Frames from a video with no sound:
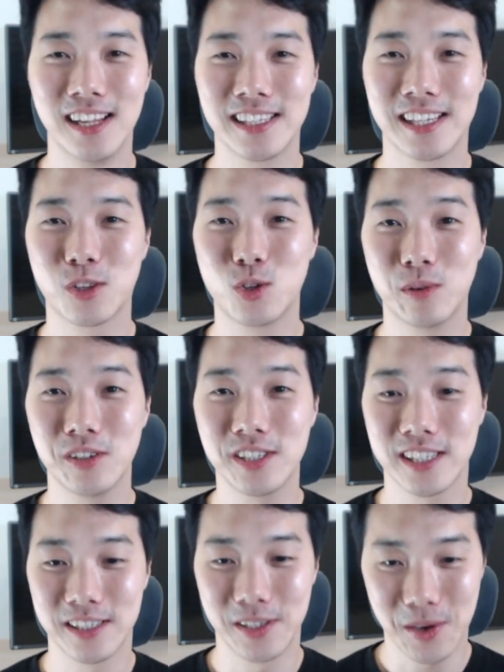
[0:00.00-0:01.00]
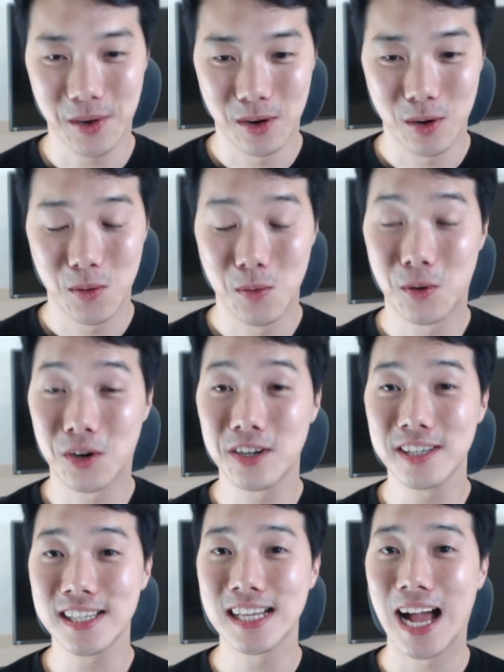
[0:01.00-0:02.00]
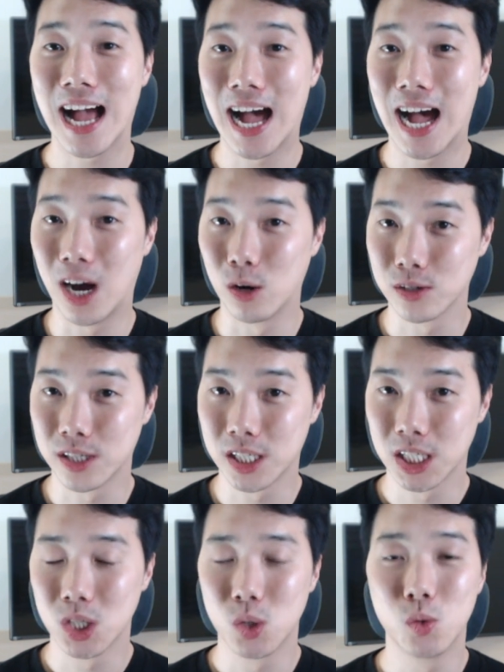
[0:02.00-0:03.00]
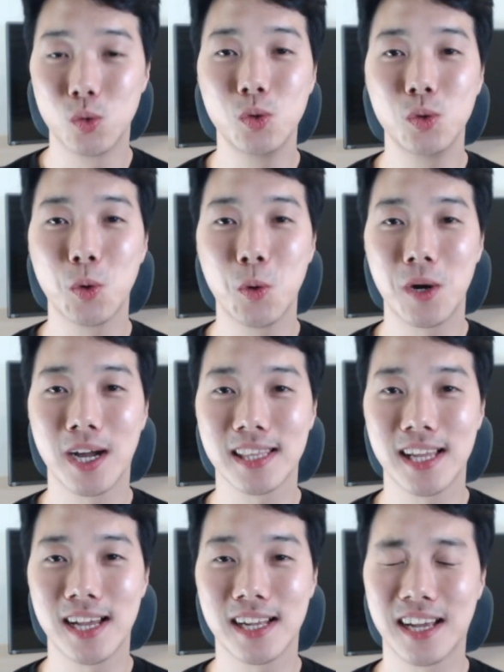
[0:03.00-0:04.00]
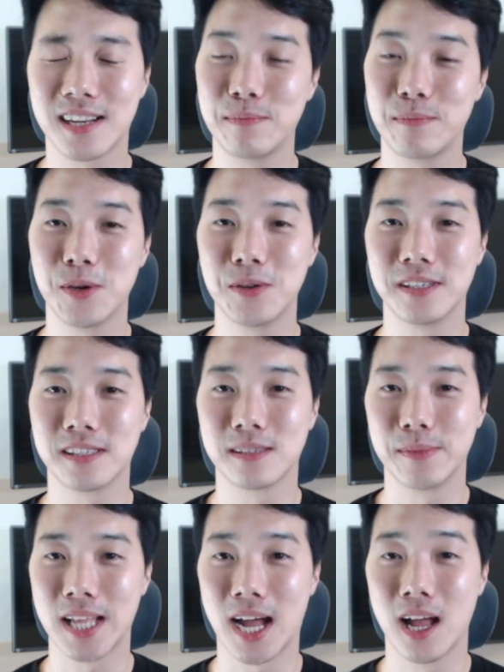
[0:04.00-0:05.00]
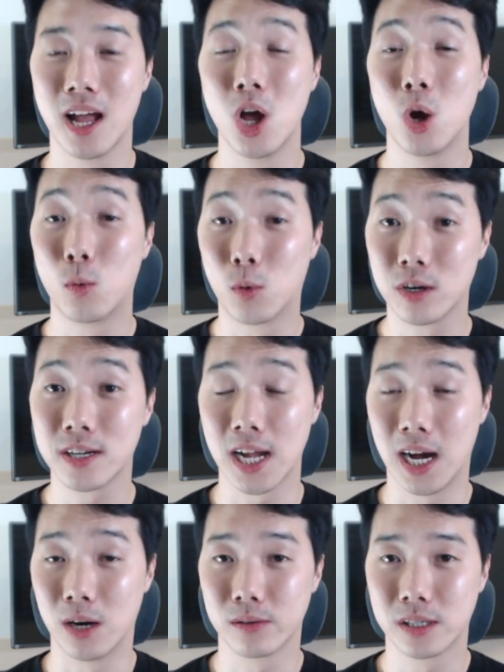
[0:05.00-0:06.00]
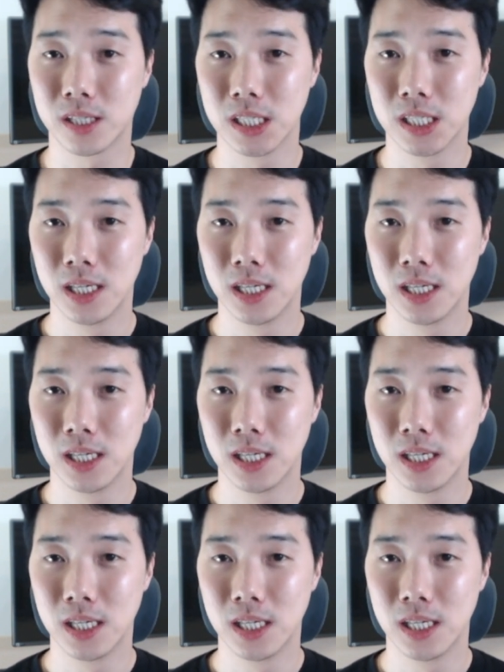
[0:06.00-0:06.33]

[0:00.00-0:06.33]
자, 그리고 두 번째는요. work out, 운동하다 라는 표현이 있습니다. work out.